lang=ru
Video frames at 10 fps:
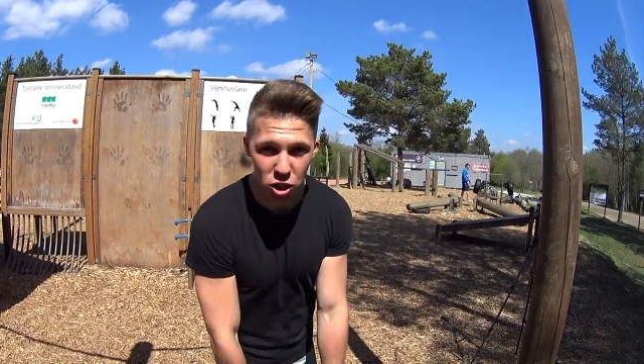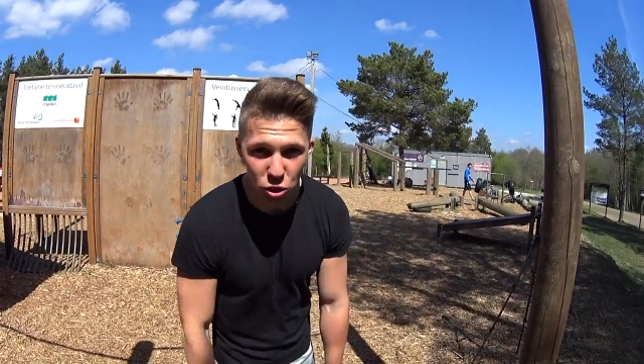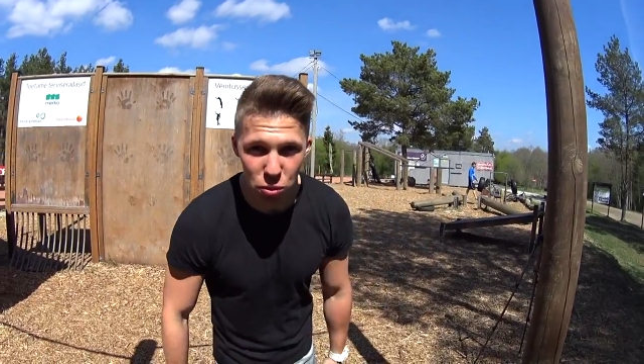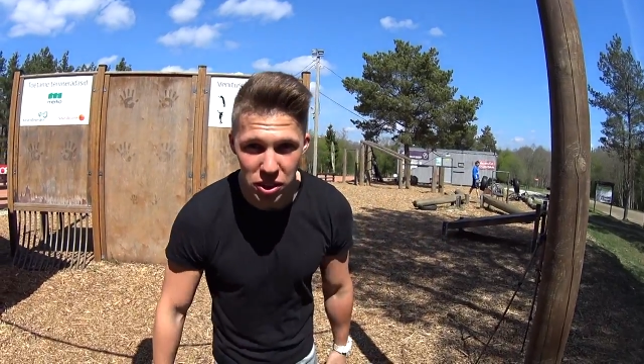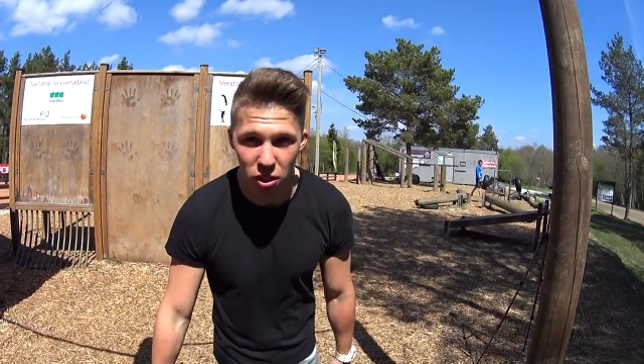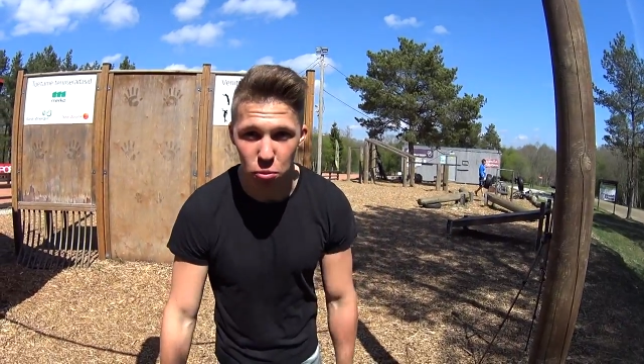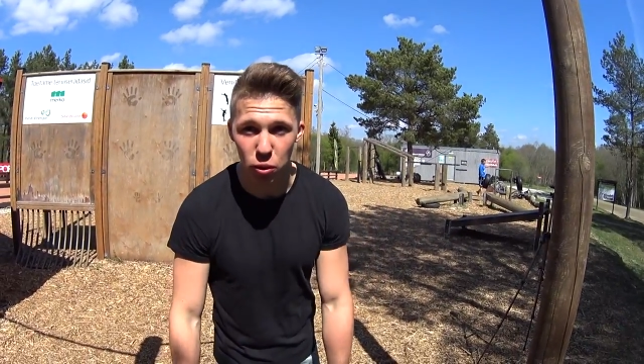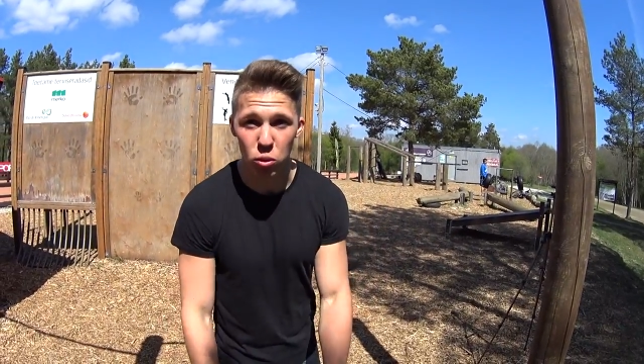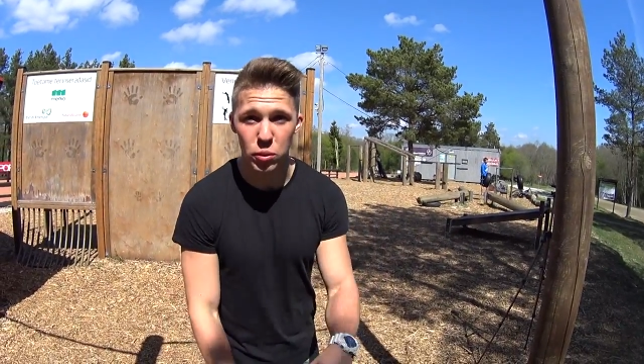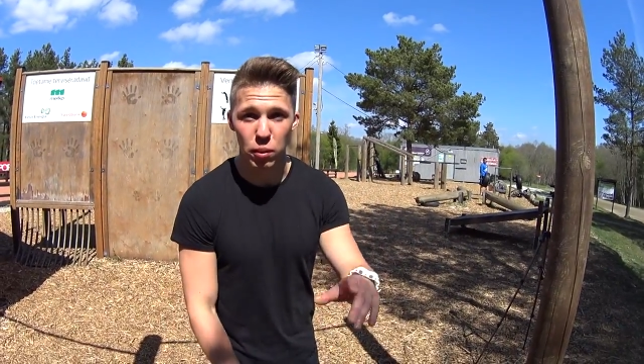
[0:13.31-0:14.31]
чтобы сделать
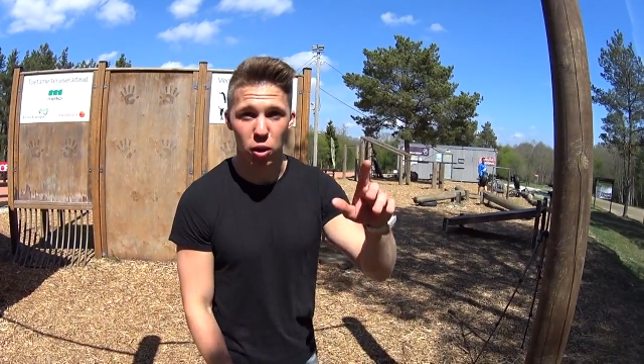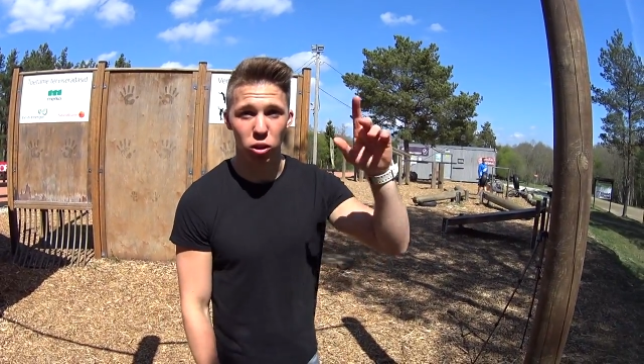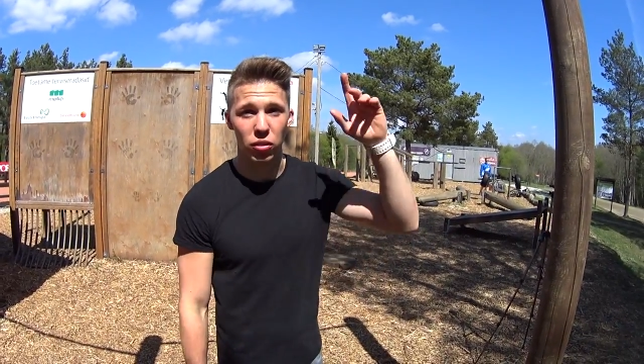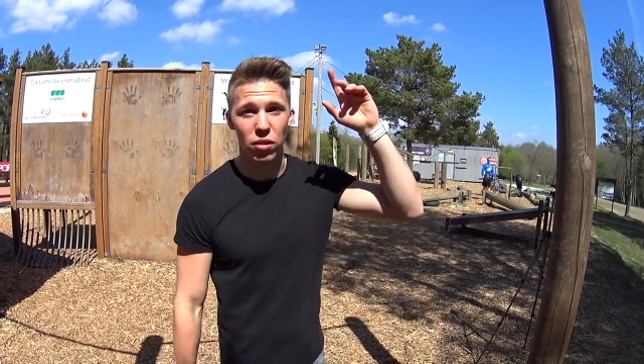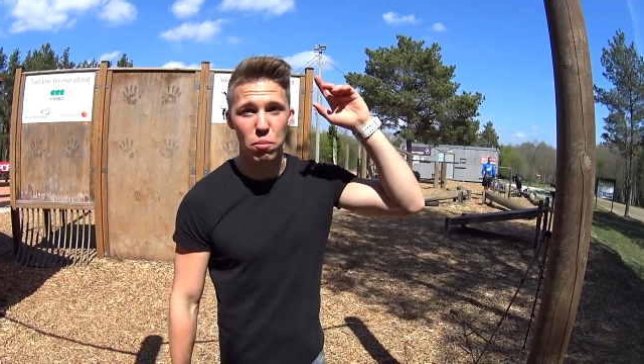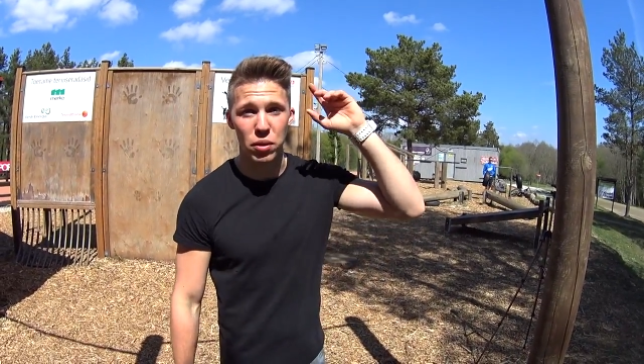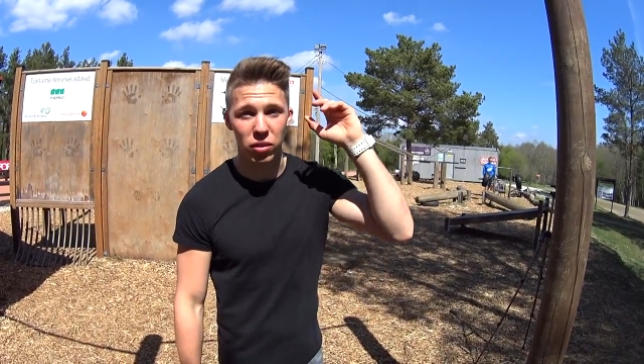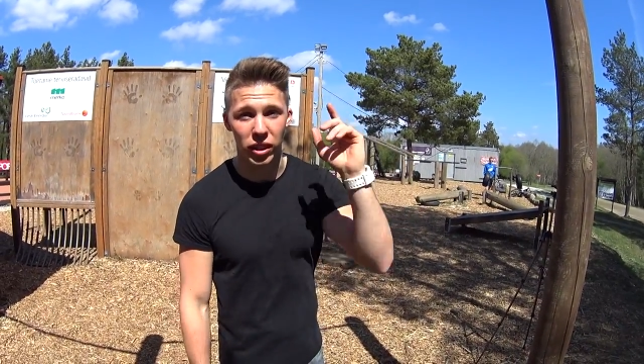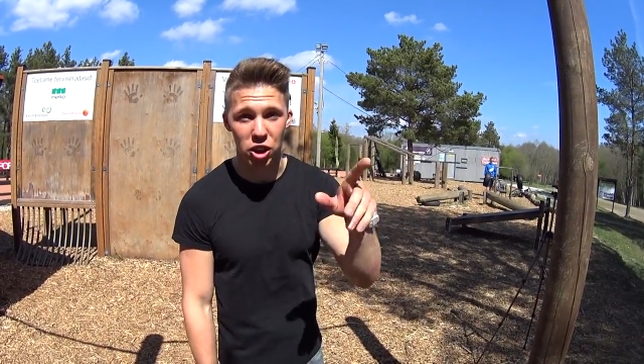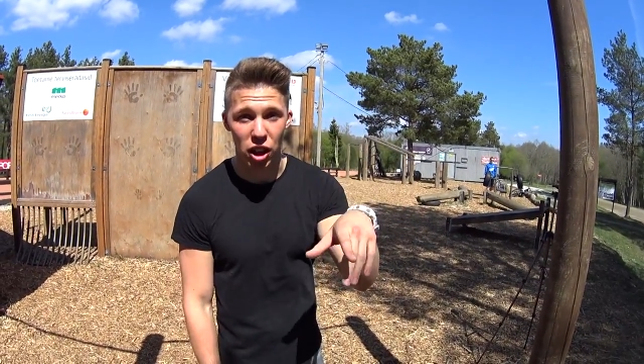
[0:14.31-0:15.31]
подъем с переворотом, вам
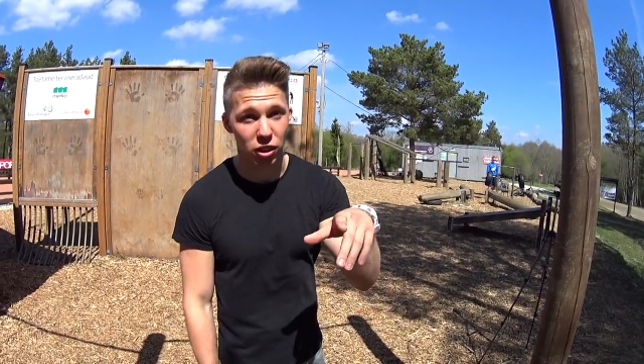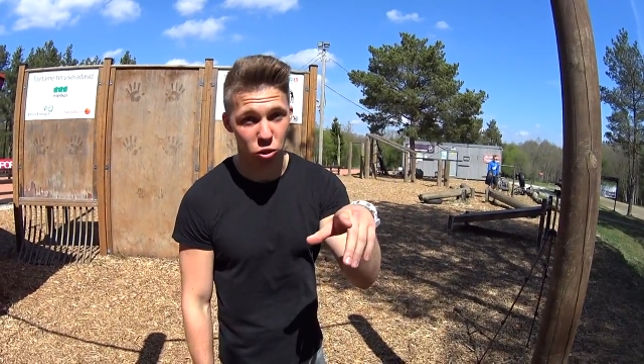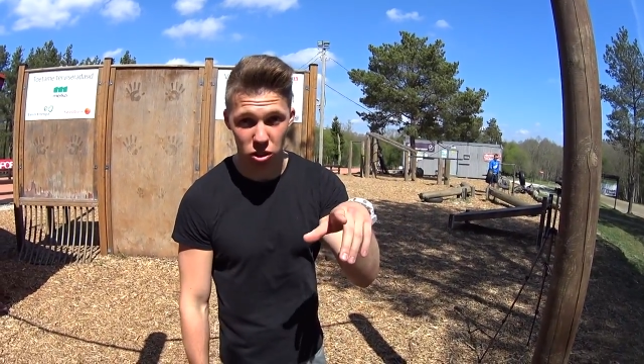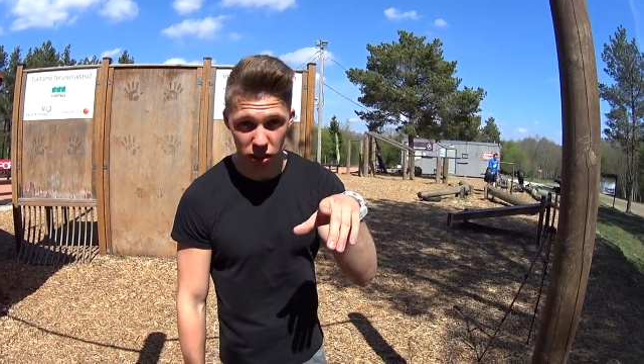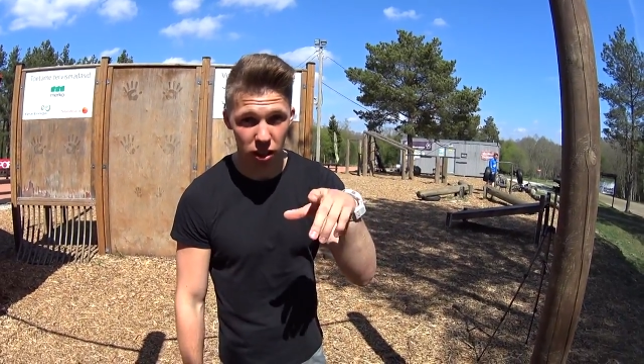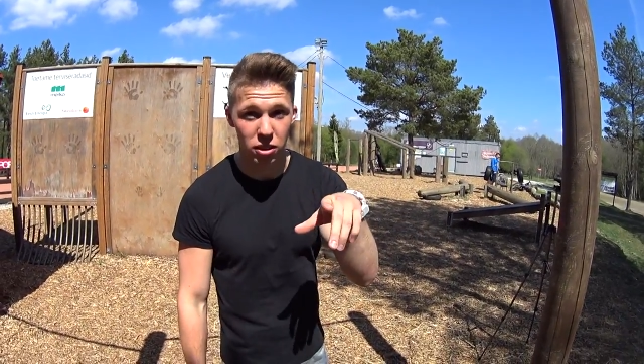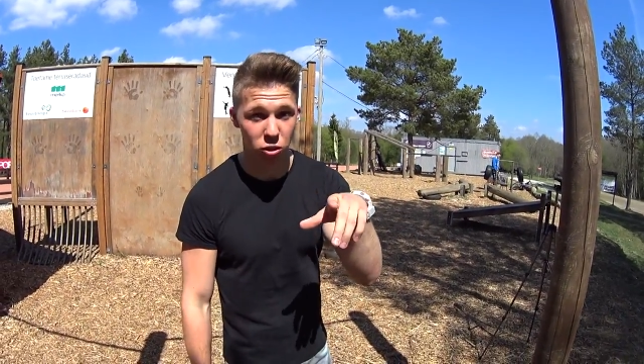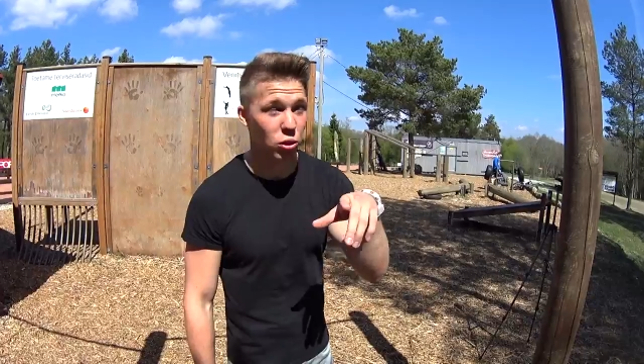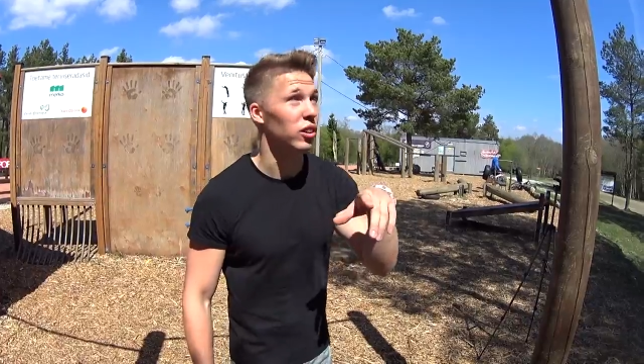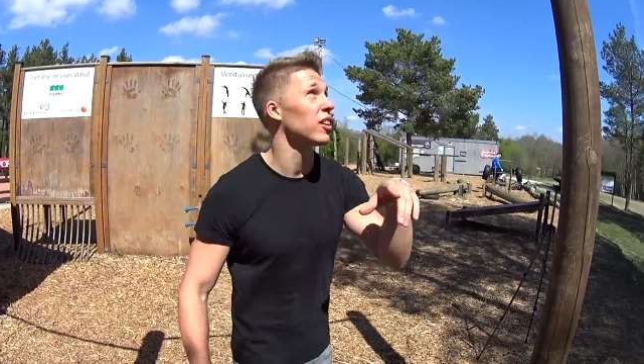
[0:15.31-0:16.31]
первоначально нужно залезть на
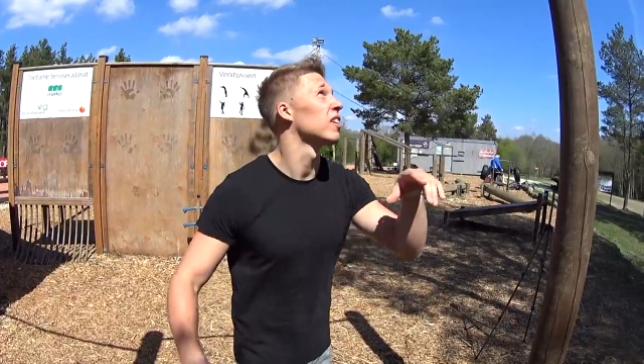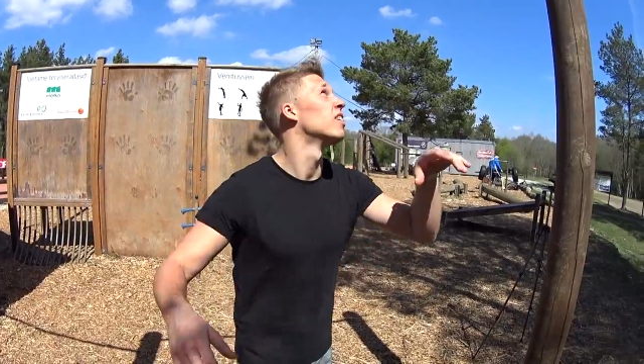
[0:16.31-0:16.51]
турник.